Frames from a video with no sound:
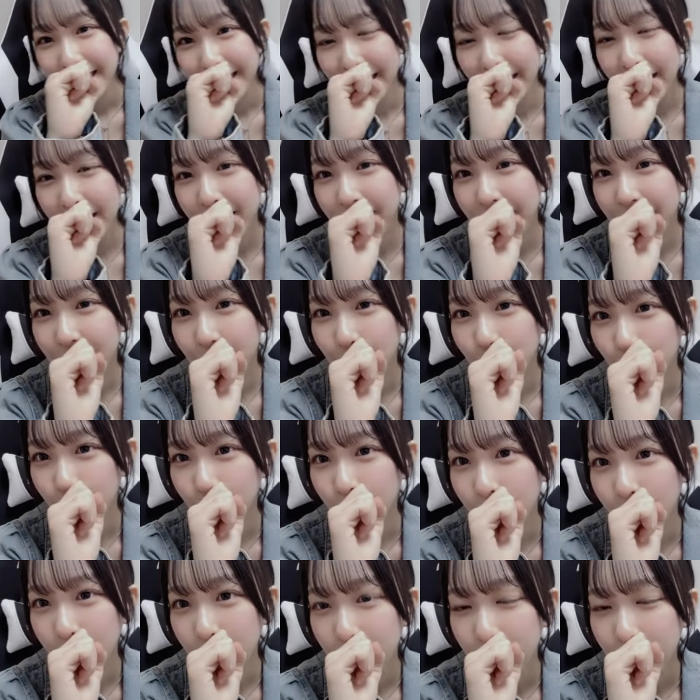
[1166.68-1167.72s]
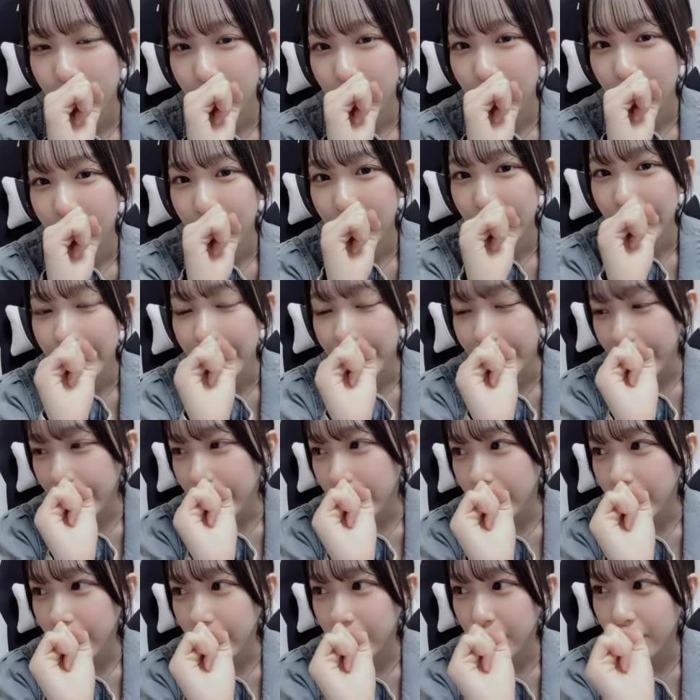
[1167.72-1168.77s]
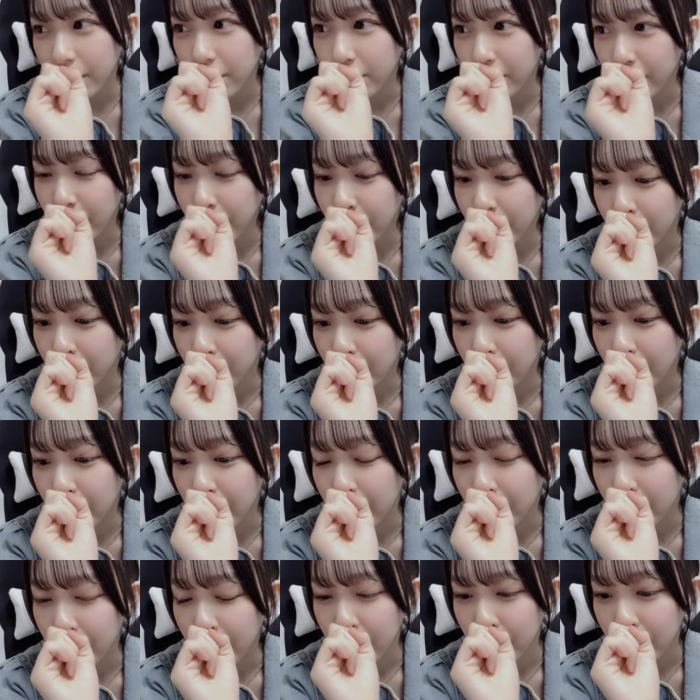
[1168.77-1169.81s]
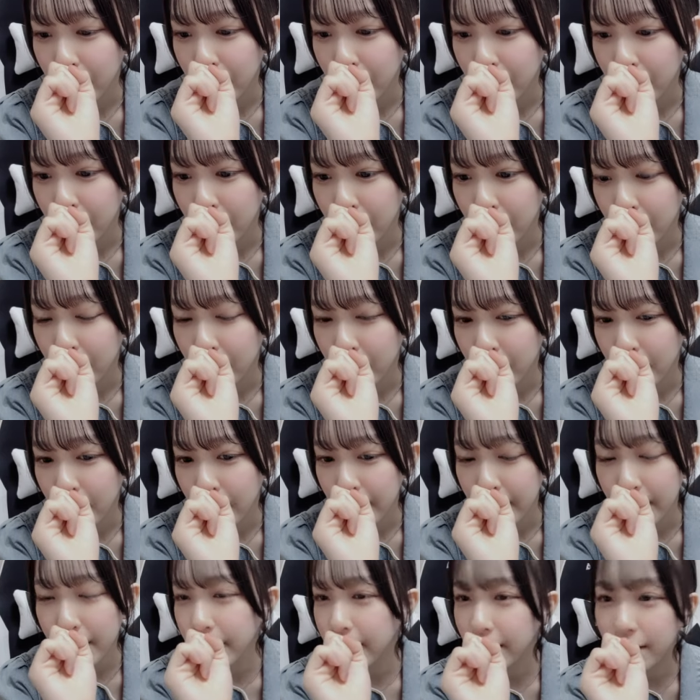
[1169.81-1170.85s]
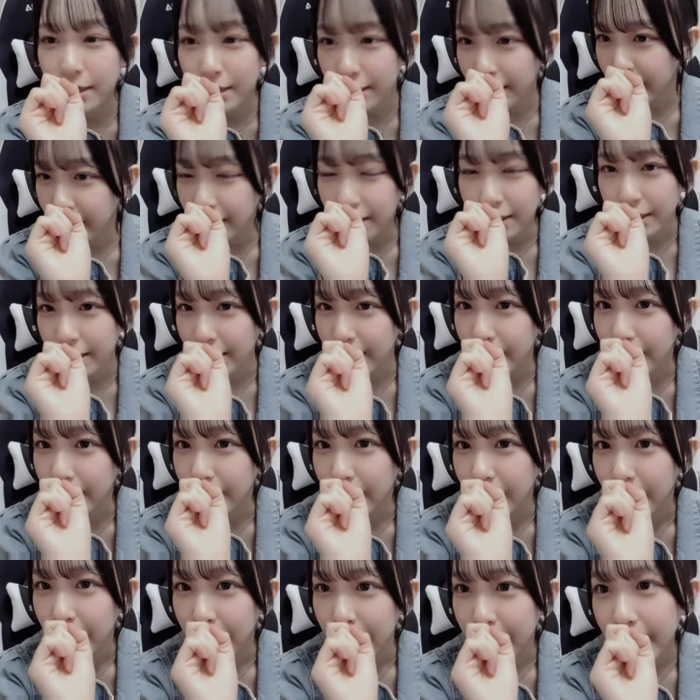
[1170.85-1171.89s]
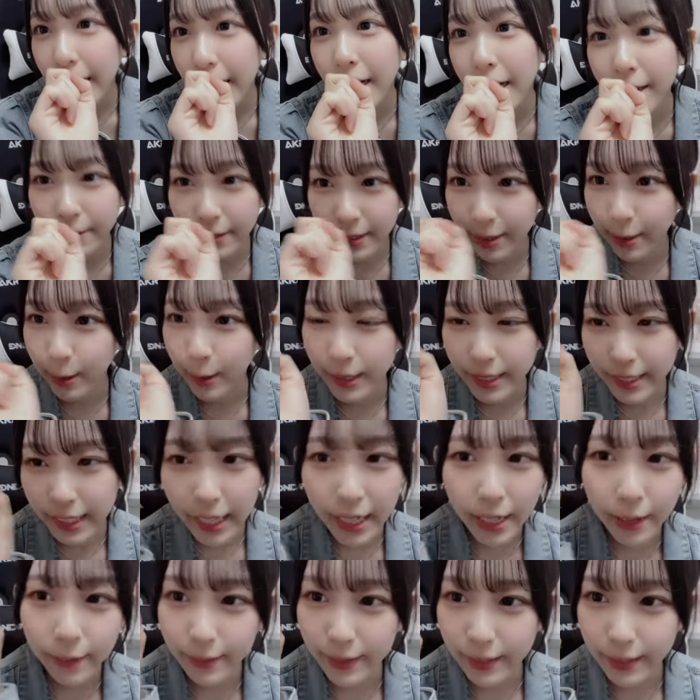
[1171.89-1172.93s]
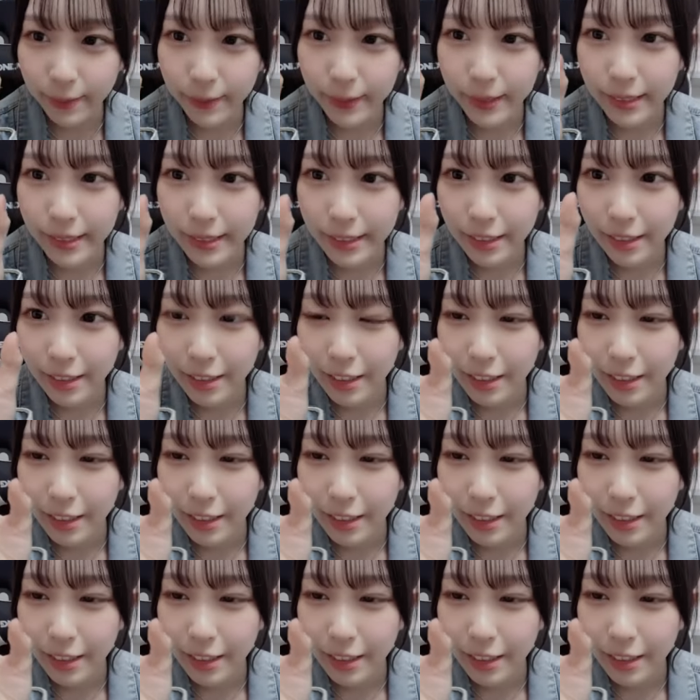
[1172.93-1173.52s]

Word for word: りゃーはいいよえりゃーって言うのかなちゃちゃちゃちゃちゃキャーは言うキャーは言います